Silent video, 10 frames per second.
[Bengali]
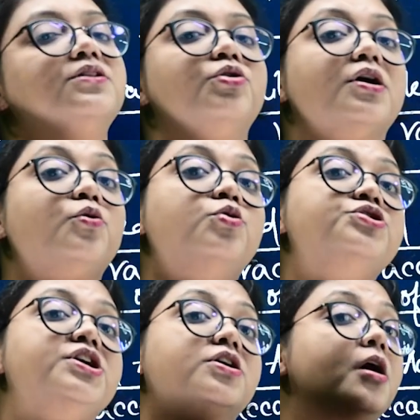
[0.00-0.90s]
কিন্তু এটা
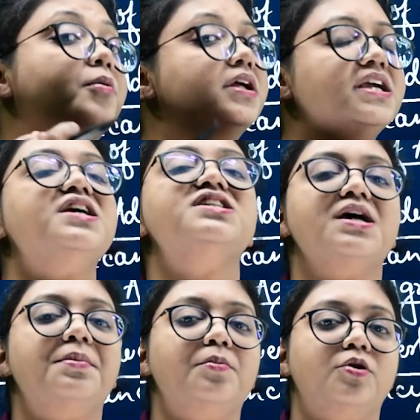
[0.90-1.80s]
খুশির খবর কি
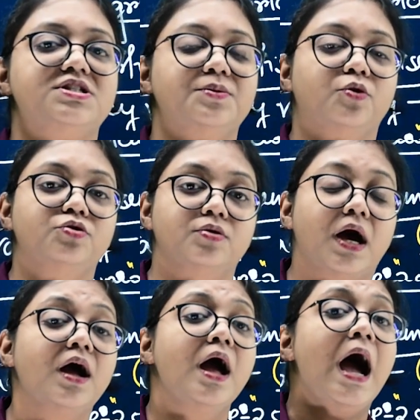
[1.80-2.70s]
হিসাবে বলছি বন্ধুরা
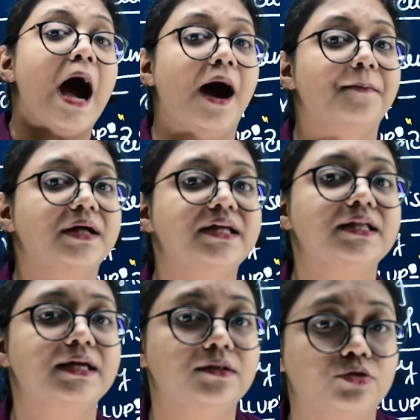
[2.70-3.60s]
আমাদের
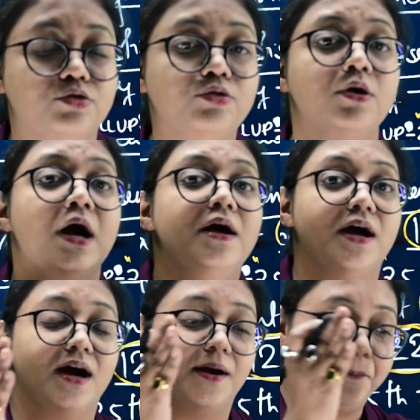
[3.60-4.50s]
কিন্তু
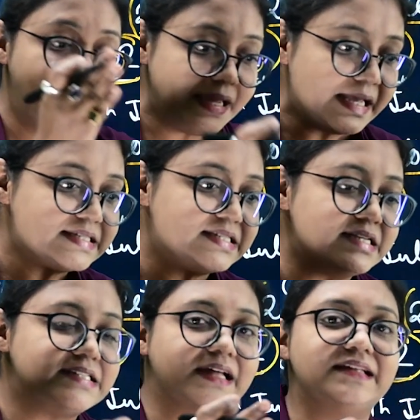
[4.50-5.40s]
পিএসসি
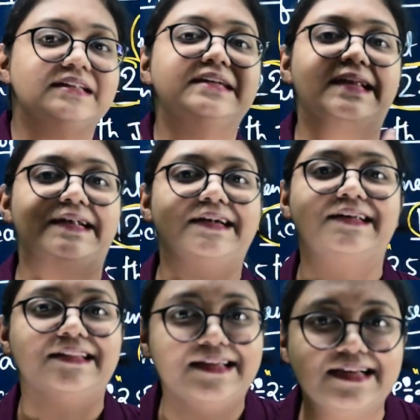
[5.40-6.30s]
যাদের হাতে
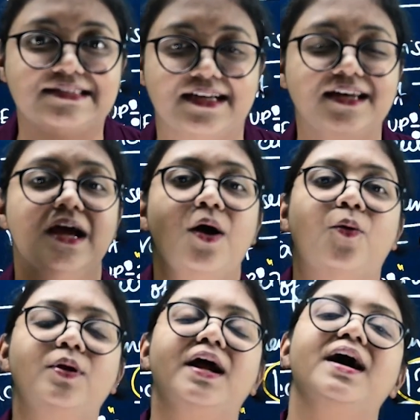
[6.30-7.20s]
টেন্ডারটা দিয়েছেন
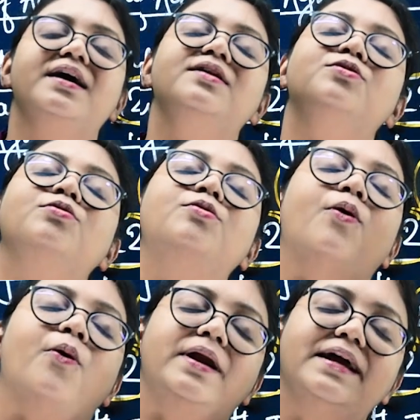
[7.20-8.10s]
ওনারা কিন্তু
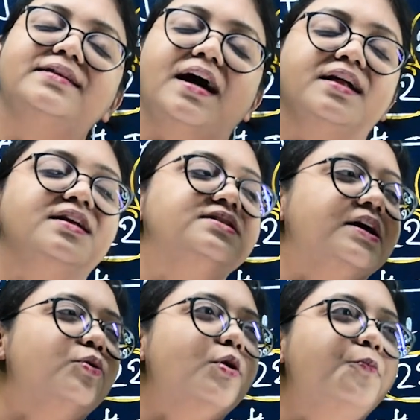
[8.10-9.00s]
অনেক তাড়াতাড়ি
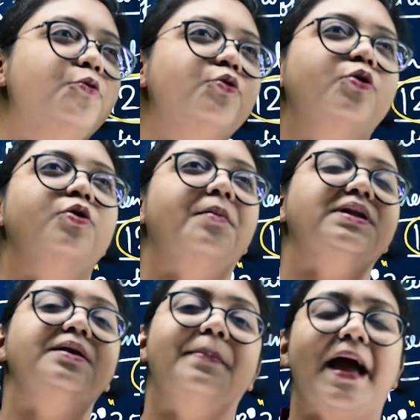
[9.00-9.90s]
যেগুলো পুরনো
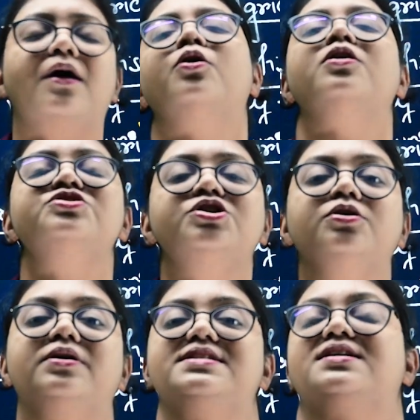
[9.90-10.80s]
আমাদের ব্যাকলগ ছিল
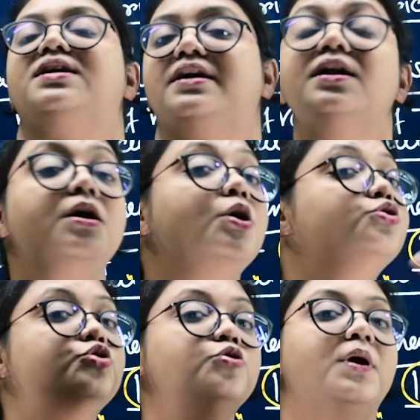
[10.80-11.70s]
রেজাল্টের
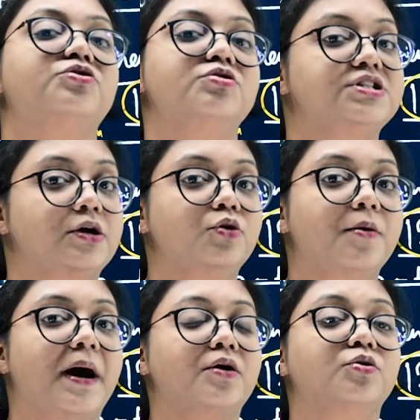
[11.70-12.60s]
শুধুমাত্র সেগুলো
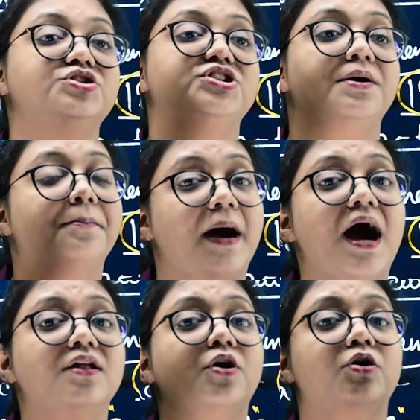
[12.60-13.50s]
বার করছে বা
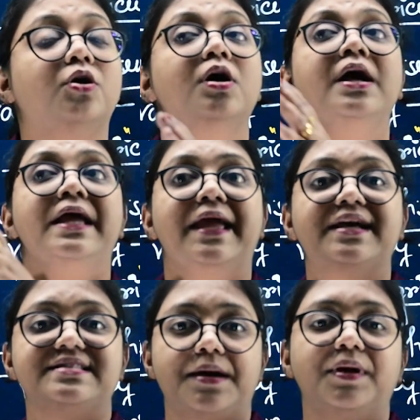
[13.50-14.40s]
ধরো
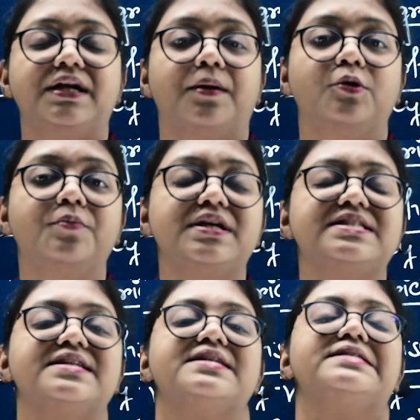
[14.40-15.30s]
এক্সামের
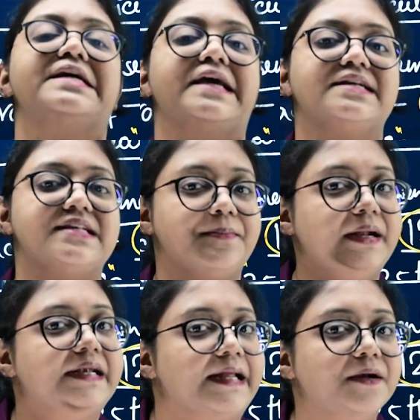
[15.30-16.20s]
ডাব্লিউবিসিএস এর যে
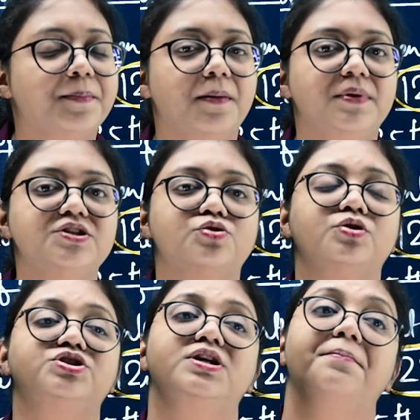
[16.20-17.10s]
এক্সামের ডেট পাবলিশ
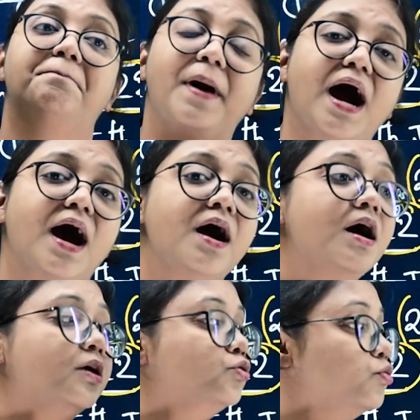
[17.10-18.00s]
করছে বা
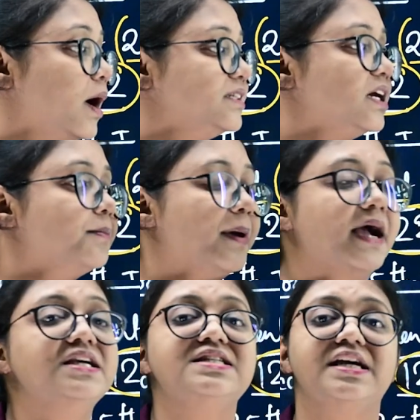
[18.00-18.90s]
দু হাজার
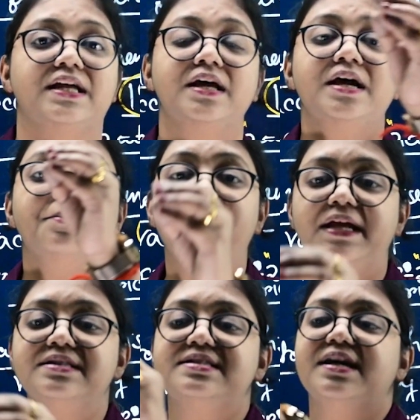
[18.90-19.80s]
বাইশের
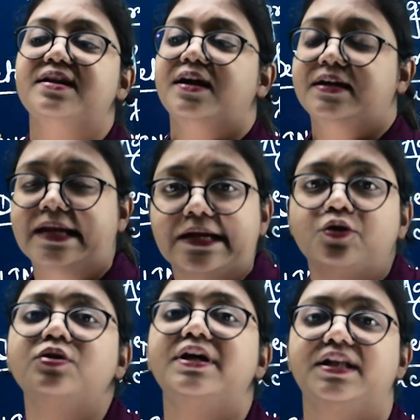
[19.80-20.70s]
মেন্সের
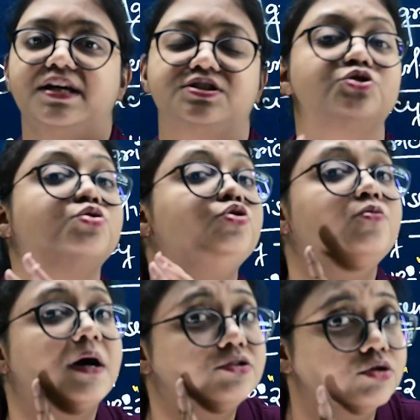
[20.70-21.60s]
ডেটও দিয়ে দিয়েছে
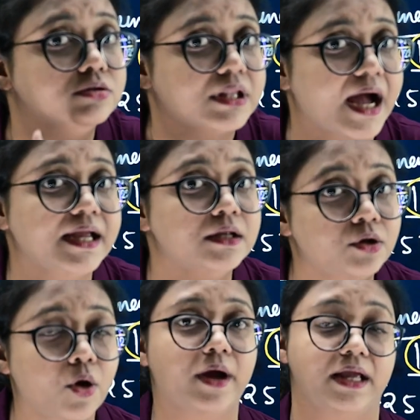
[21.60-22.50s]
শুধুমাত্র তাই
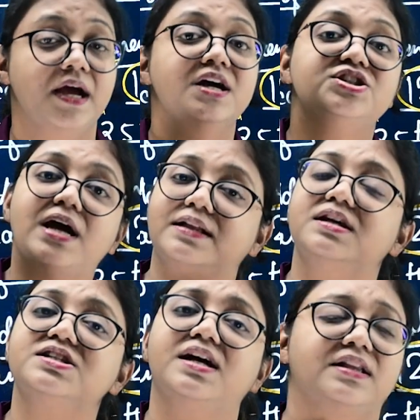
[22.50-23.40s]
নয়
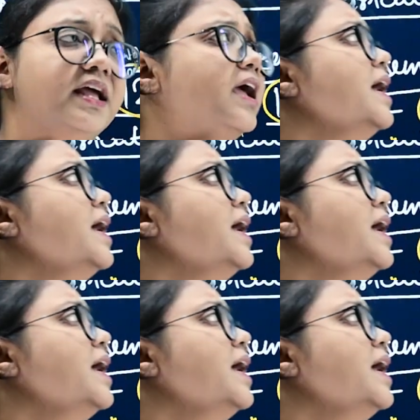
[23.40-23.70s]
সাথে সাথে